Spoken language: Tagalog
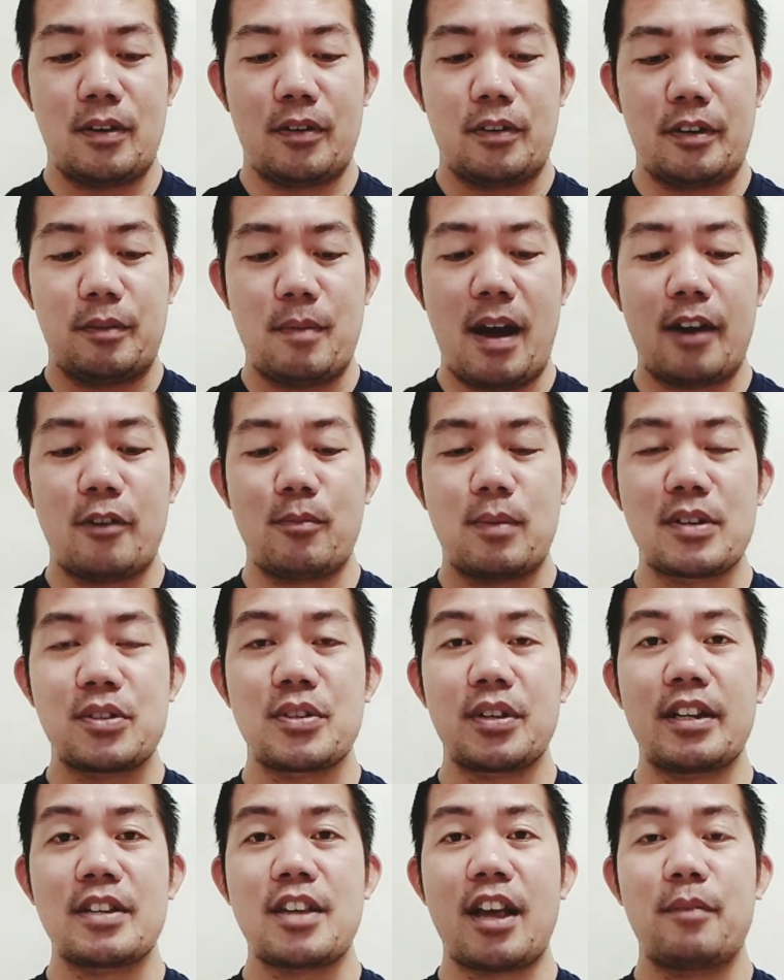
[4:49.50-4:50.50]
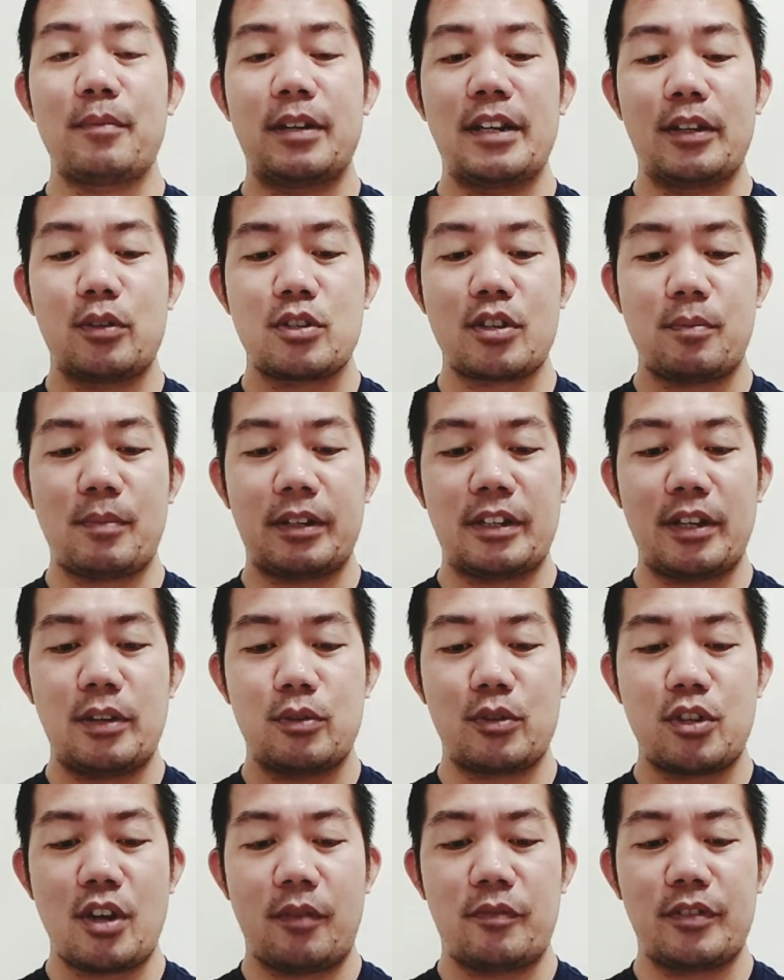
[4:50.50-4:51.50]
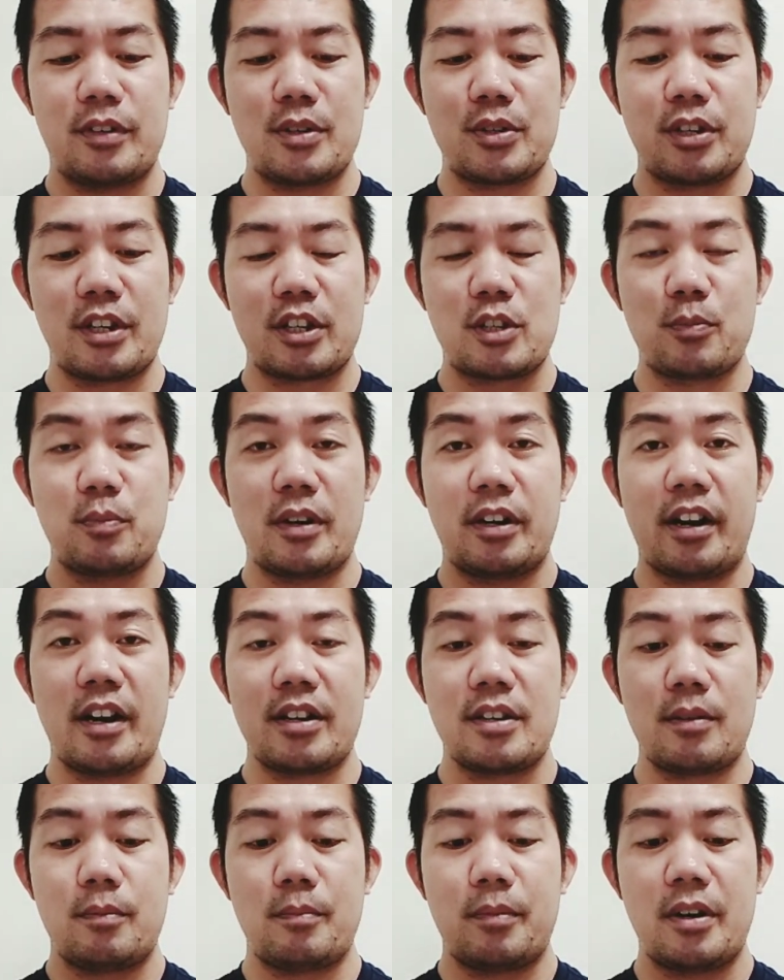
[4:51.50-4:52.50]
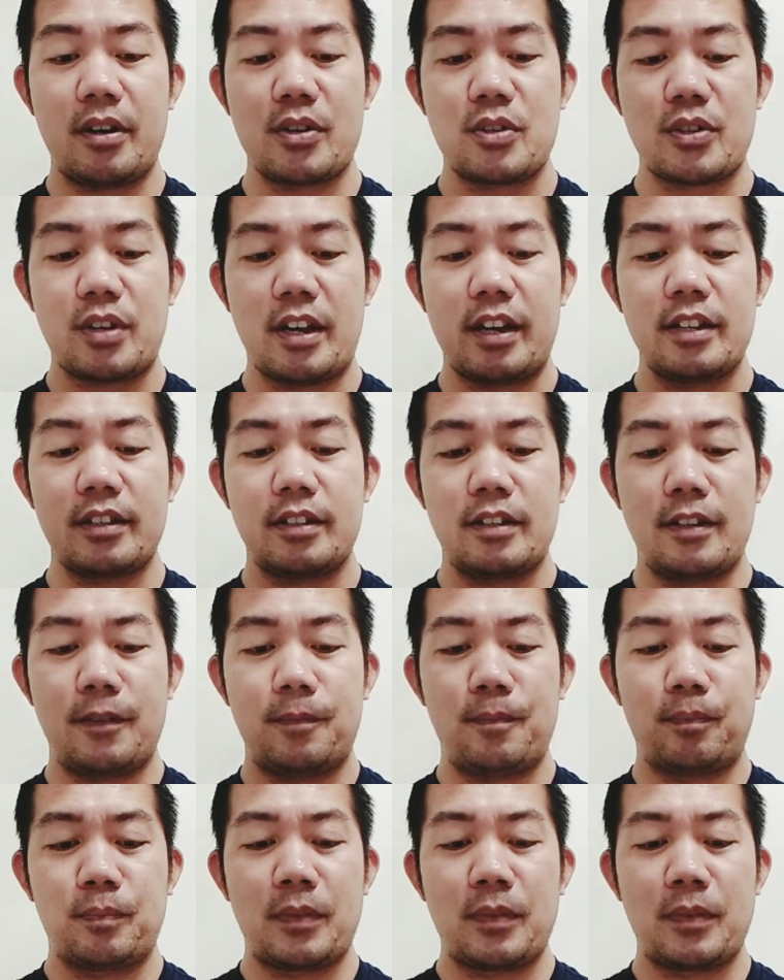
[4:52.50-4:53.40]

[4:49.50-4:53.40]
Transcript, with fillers: O di ba, ano bang sinasabi dito sa Matthew chapter 6 verse 8?